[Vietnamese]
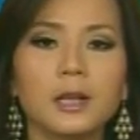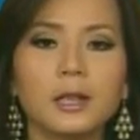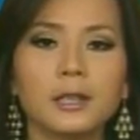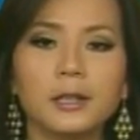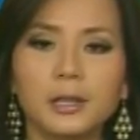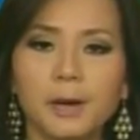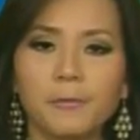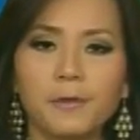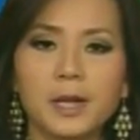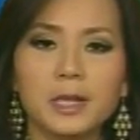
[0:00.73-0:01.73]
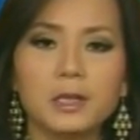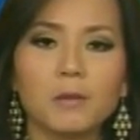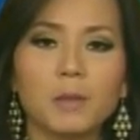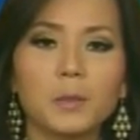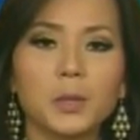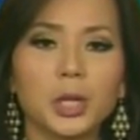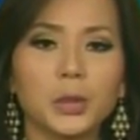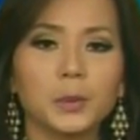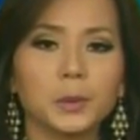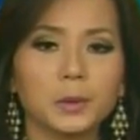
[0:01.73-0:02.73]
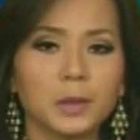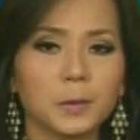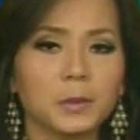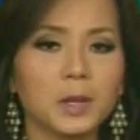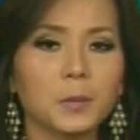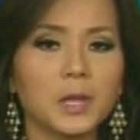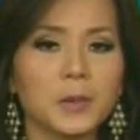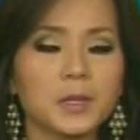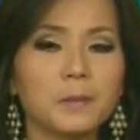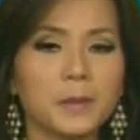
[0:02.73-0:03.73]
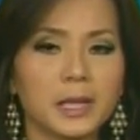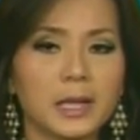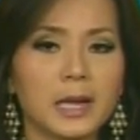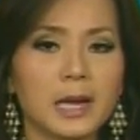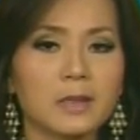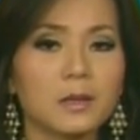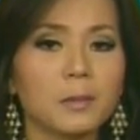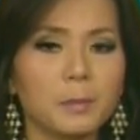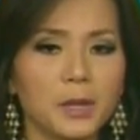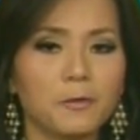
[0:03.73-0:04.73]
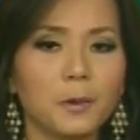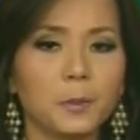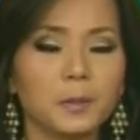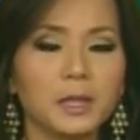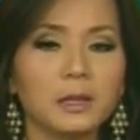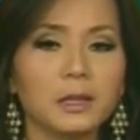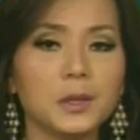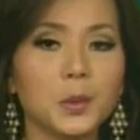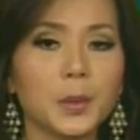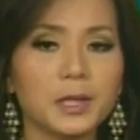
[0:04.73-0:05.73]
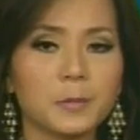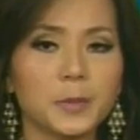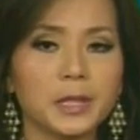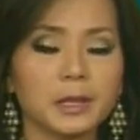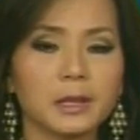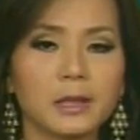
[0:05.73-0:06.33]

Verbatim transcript: Người Nam Phi trong mong cựu Tổng thống Nelson Mandela sớm bình phục, tin từ Johannesburg.